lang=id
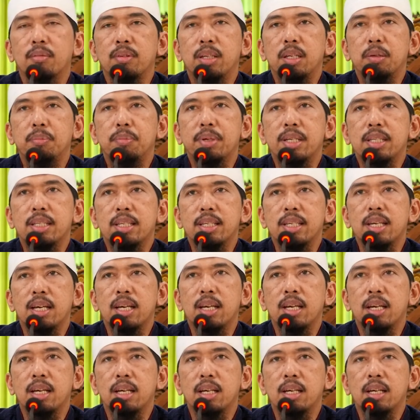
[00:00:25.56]
ini
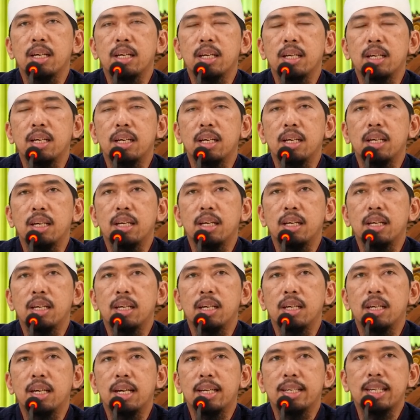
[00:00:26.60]
biasanya
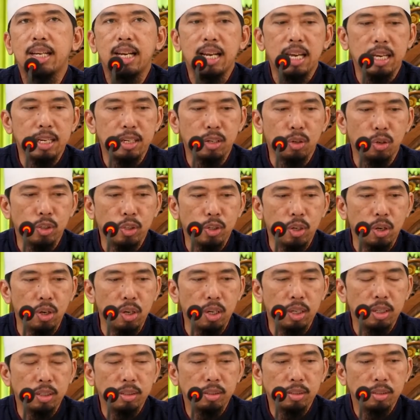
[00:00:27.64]
eh, ada lahan
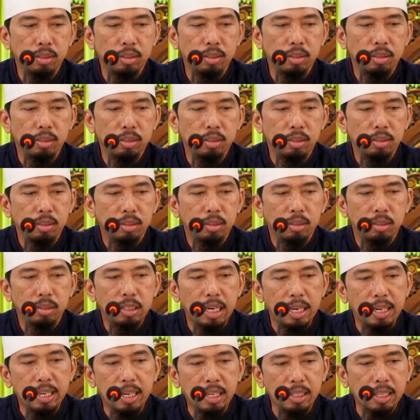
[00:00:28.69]
kosong
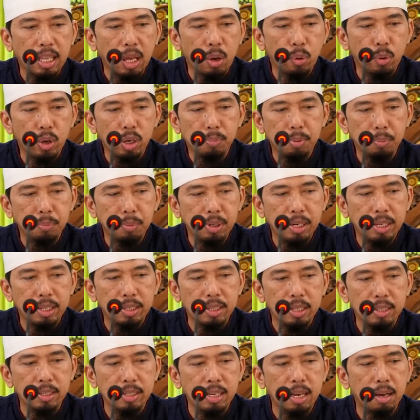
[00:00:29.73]
nggak diketahui
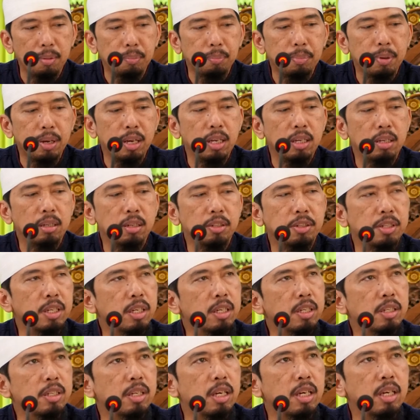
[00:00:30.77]
pemiliknya siapa,
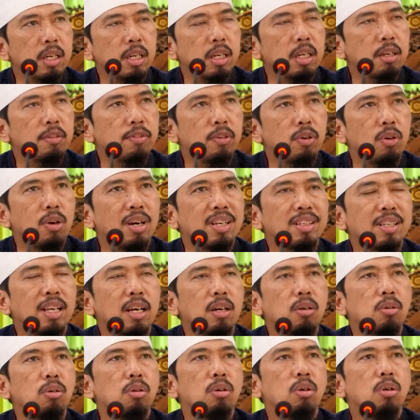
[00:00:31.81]
dicari-cari info nggak
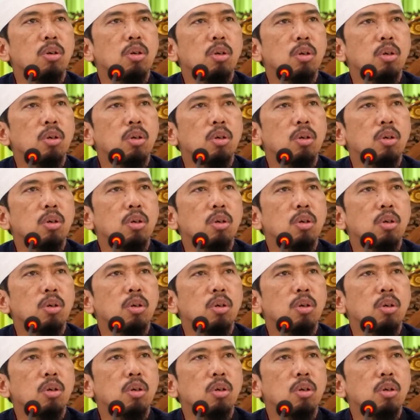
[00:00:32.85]
tahu,